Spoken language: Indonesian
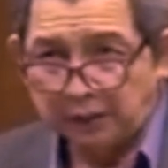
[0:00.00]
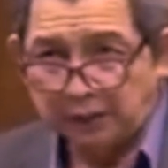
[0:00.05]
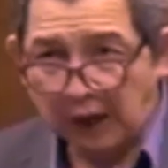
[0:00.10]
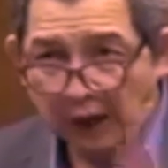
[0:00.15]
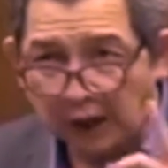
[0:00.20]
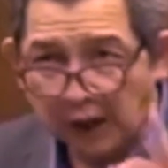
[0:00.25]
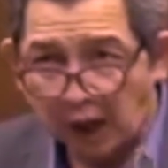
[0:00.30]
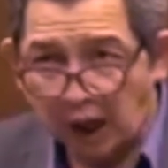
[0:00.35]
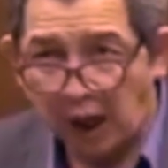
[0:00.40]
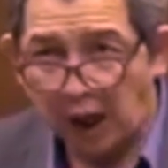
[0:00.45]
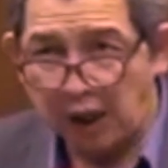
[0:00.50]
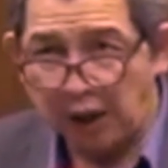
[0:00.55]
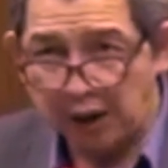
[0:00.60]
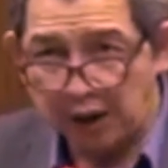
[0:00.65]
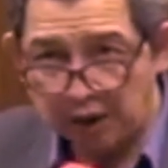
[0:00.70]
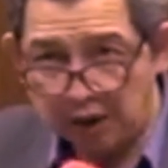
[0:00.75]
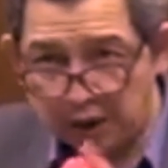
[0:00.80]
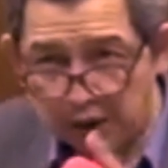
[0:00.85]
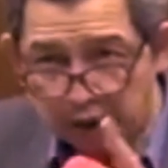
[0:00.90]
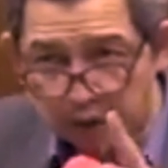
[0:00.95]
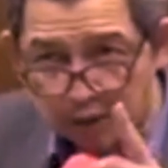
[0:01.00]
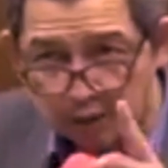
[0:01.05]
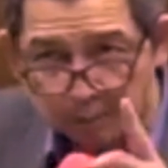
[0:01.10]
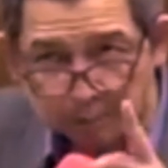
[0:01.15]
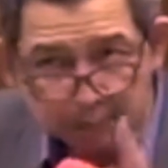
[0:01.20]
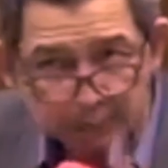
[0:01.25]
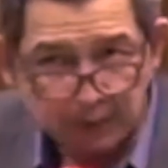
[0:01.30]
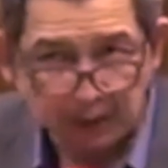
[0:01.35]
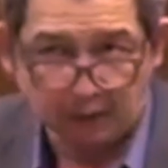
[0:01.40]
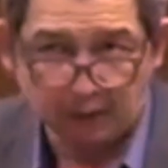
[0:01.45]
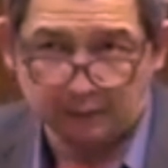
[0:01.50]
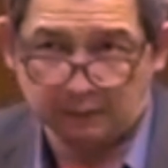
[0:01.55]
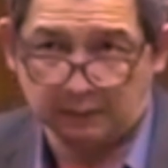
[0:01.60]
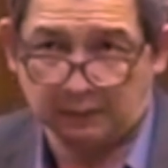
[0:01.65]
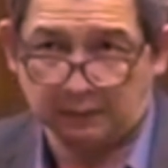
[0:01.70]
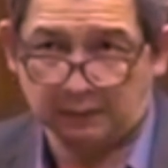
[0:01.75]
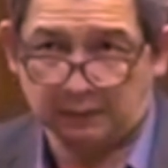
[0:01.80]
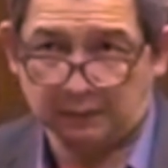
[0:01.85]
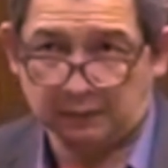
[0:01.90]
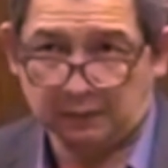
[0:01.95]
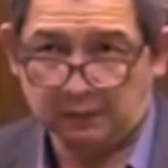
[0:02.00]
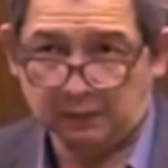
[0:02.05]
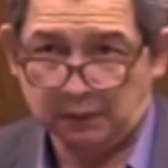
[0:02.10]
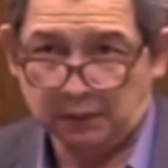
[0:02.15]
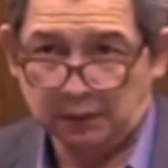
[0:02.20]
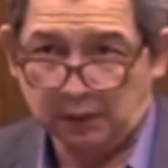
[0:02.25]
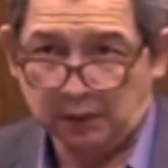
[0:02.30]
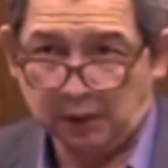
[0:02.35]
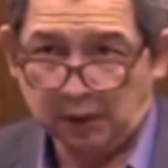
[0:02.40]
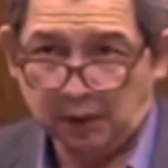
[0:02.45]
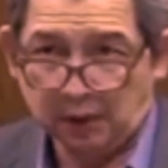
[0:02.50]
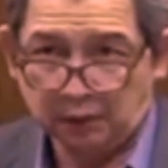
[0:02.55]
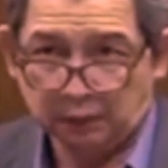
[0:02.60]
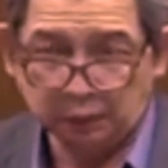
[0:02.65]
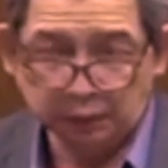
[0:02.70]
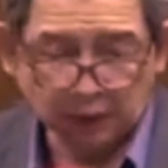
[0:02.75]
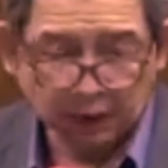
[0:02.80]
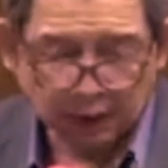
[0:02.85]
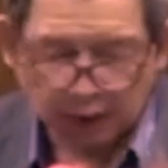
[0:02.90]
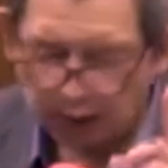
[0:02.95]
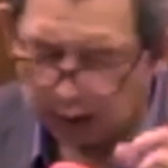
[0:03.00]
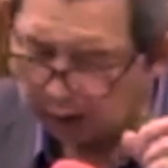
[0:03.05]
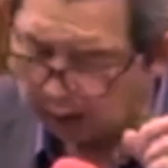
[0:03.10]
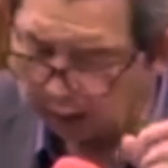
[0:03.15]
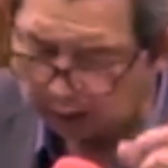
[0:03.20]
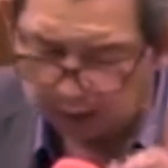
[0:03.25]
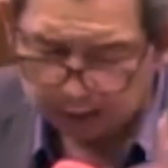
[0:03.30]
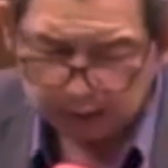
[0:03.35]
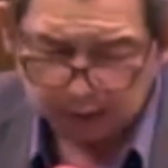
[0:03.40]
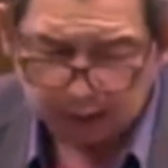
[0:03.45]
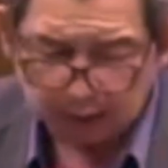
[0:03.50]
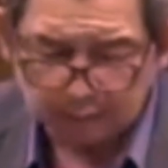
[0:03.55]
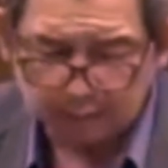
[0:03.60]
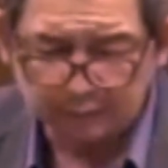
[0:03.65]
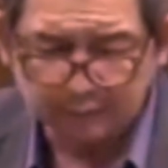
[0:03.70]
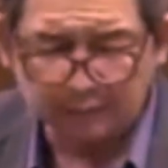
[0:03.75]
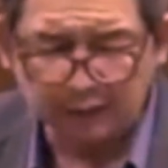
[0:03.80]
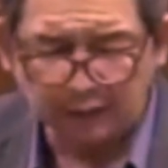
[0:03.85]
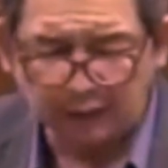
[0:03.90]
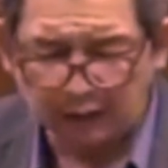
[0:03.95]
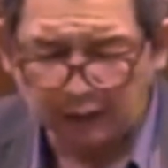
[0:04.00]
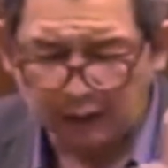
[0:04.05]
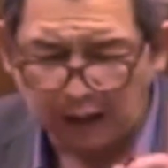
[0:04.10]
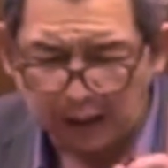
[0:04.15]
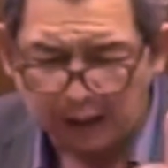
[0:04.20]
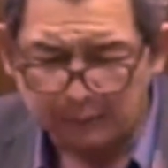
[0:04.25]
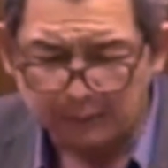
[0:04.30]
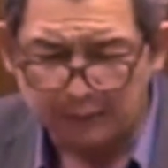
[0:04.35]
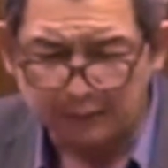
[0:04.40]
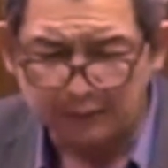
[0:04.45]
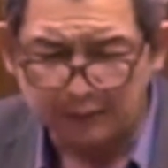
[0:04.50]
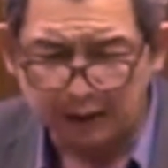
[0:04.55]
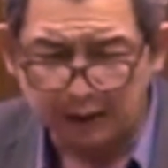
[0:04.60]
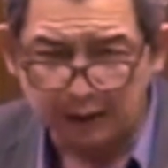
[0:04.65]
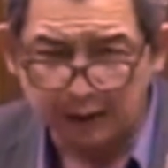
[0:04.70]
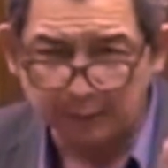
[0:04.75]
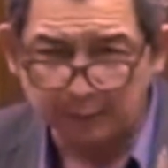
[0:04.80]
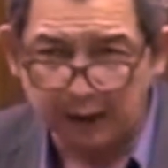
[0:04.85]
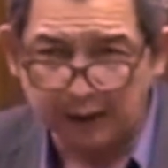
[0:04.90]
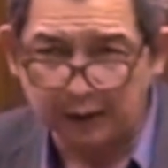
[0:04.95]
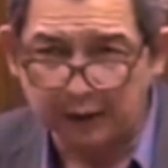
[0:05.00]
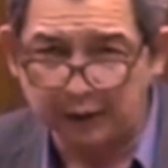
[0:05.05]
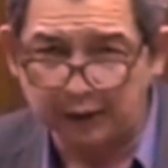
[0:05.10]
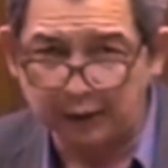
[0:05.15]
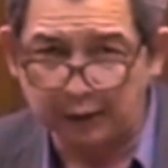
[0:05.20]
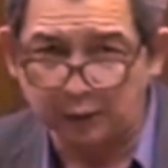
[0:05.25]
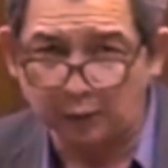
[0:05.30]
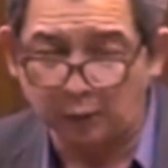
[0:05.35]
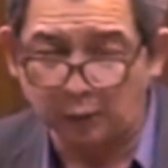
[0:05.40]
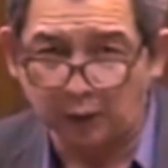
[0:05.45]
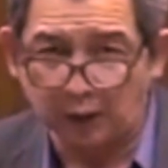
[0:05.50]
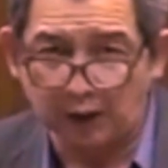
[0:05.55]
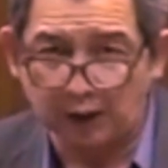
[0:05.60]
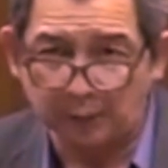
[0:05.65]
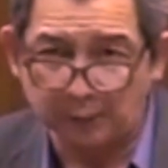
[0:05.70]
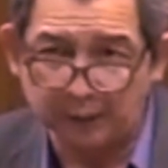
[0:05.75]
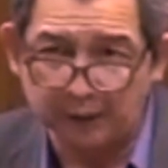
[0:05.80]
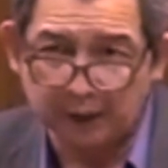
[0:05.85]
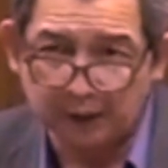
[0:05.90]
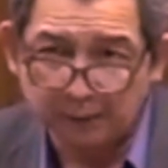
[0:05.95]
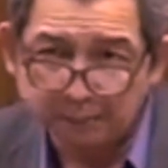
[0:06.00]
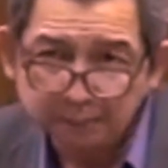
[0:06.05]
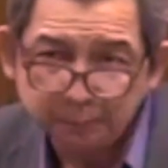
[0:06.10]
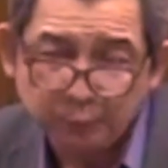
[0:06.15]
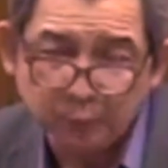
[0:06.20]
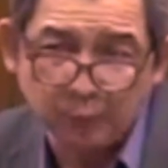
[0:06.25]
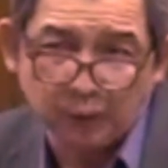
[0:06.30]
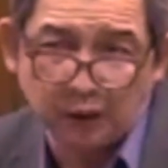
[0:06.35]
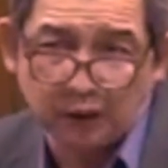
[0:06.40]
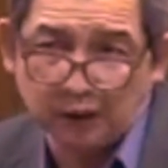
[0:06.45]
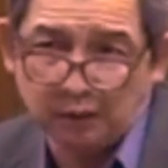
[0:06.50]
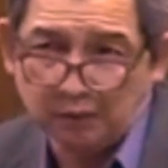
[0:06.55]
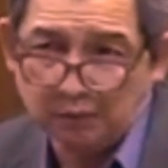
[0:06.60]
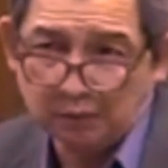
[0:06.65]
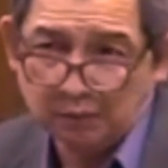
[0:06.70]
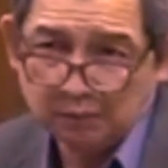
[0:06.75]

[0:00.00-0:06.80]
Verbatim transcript: Jangan miss Saudara akan lihat selama saya dalam keadaan itu kurang lebih 6 bulan.